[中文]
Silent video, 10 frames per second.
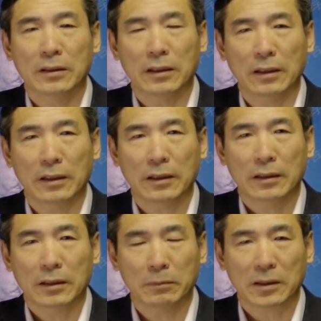啊。
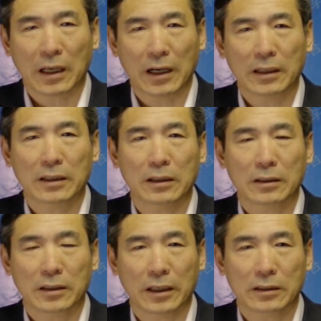那么他
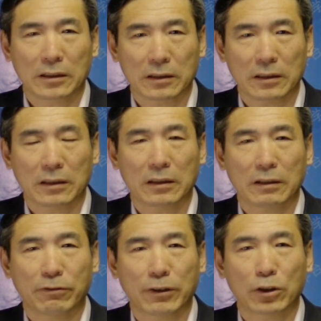呢，在这
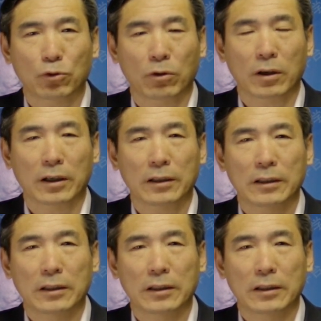个饭桌的